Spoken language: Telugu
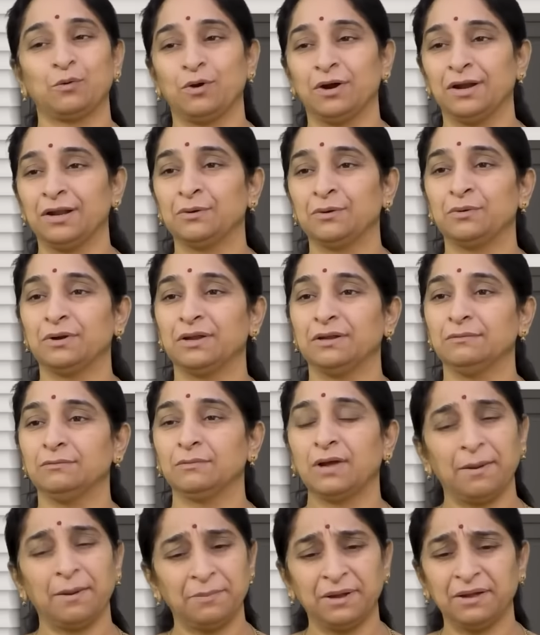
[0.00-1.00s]
కోడలు కూడా నువ్వు
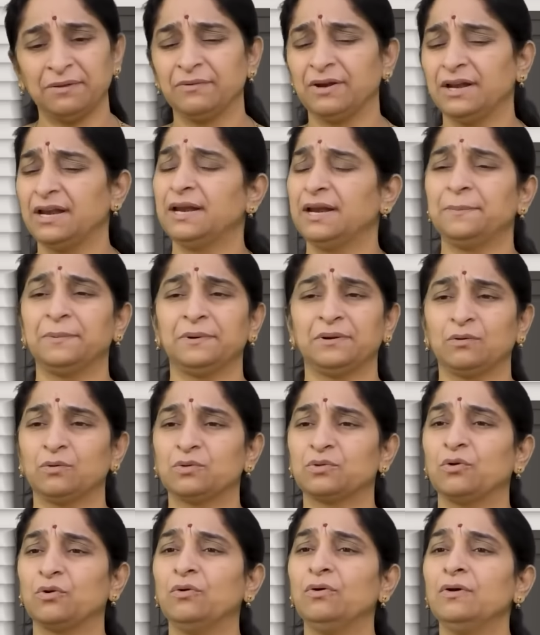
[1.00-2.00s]
కామగారు వెళ్ళేటప్పుడు
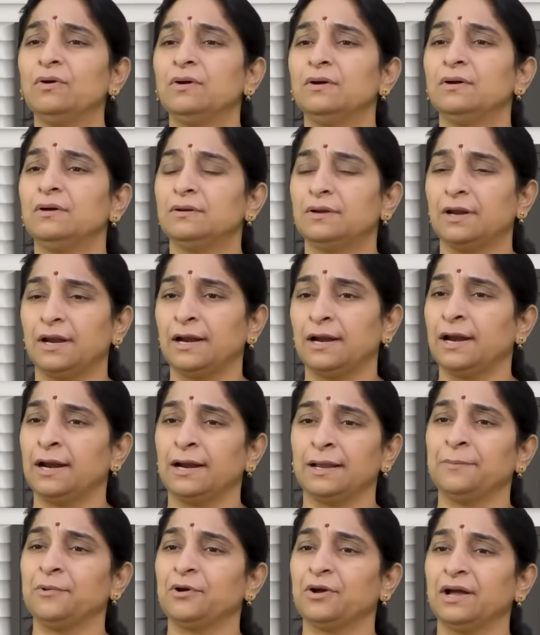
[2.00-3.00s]
కోసుకో నన్ను
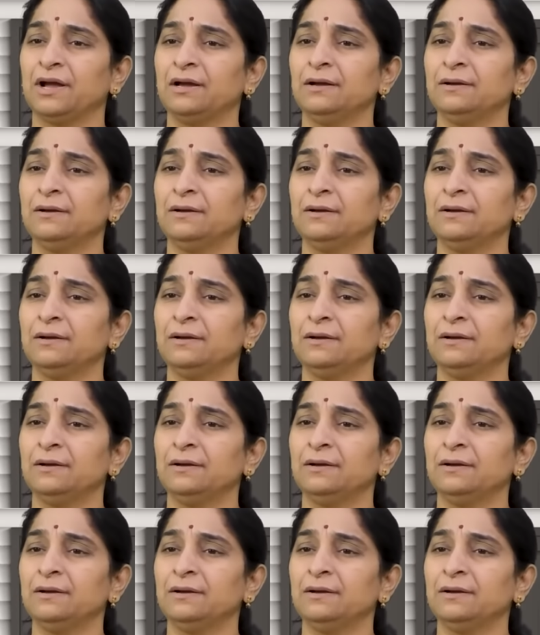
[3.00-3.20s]
అడగబోక